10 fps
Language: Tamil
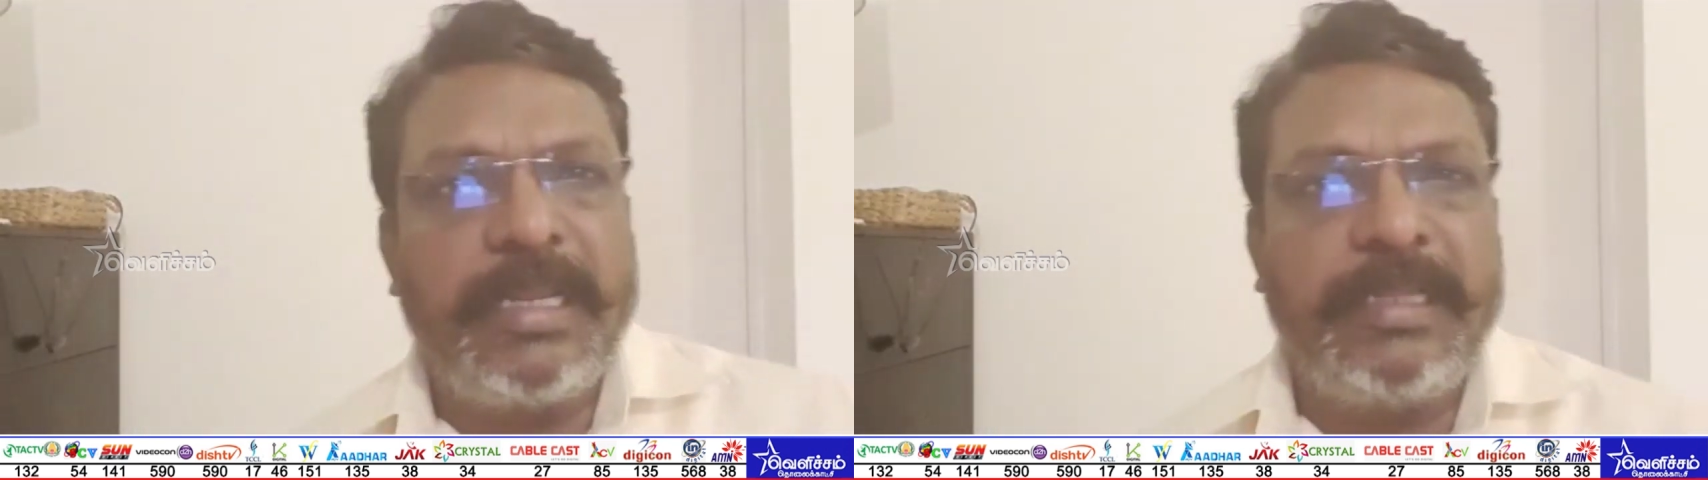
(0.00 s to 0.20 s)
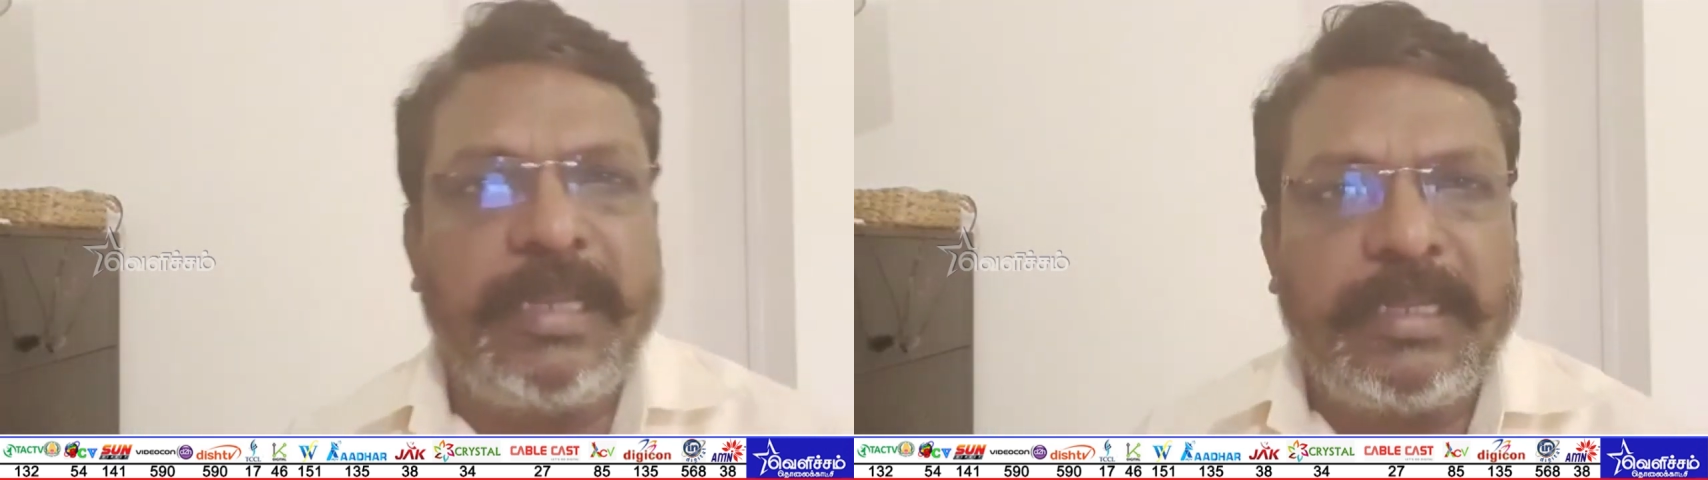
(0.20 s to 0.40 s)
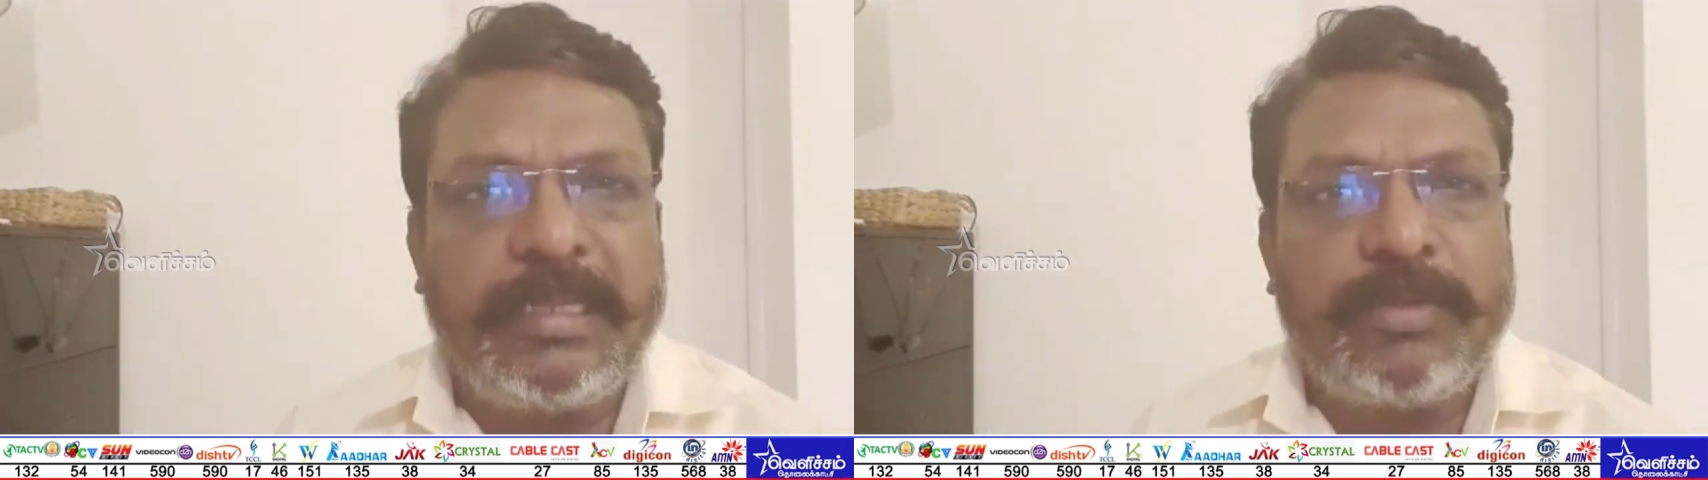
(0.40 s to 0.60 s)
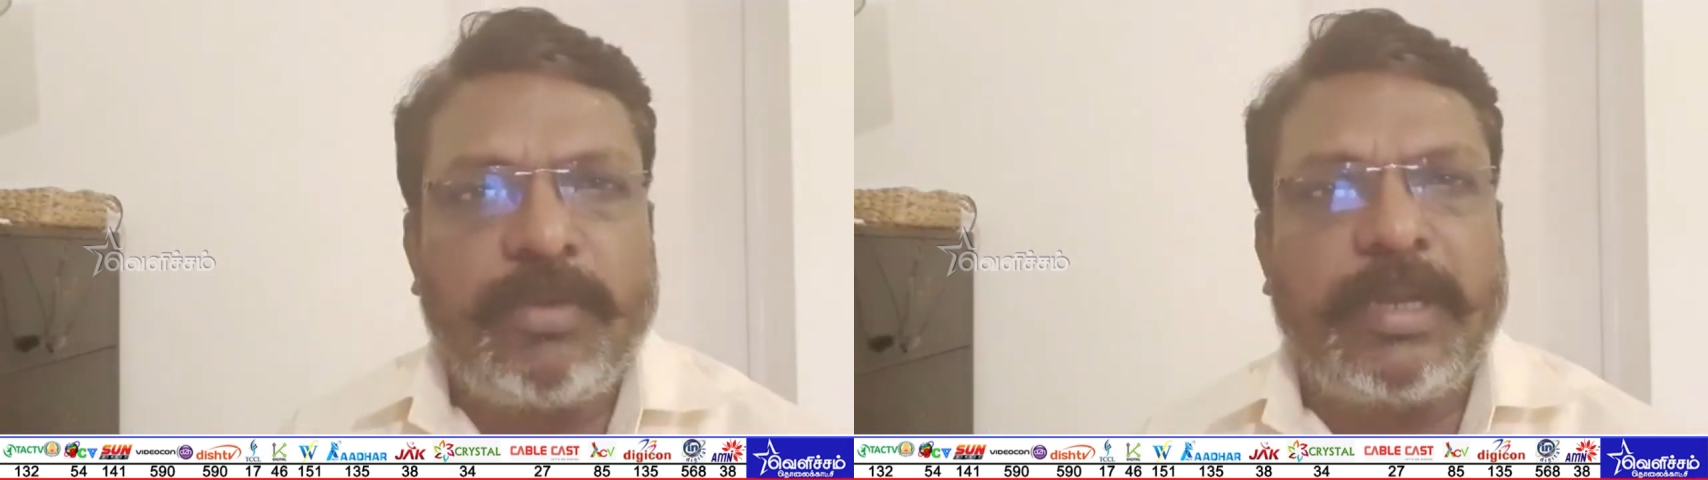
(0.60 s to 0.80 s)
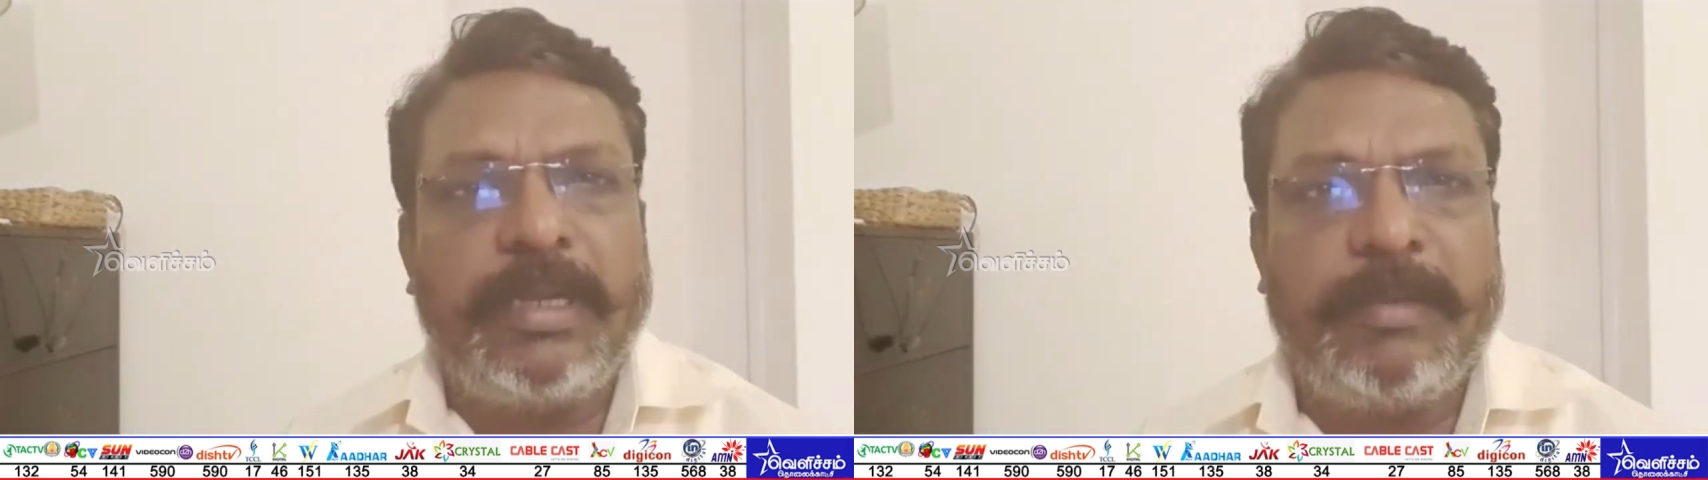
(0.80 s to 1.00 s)
இருந்து இன்றைக்கு
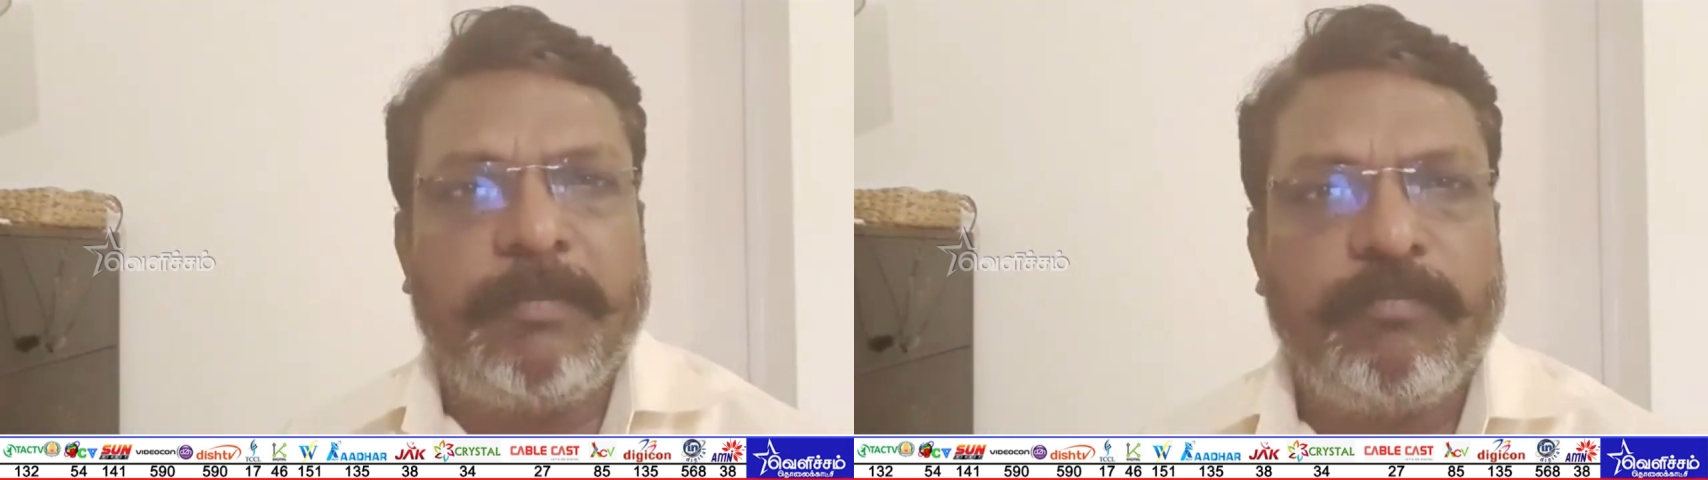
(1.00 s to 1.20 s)
தோழர்கள்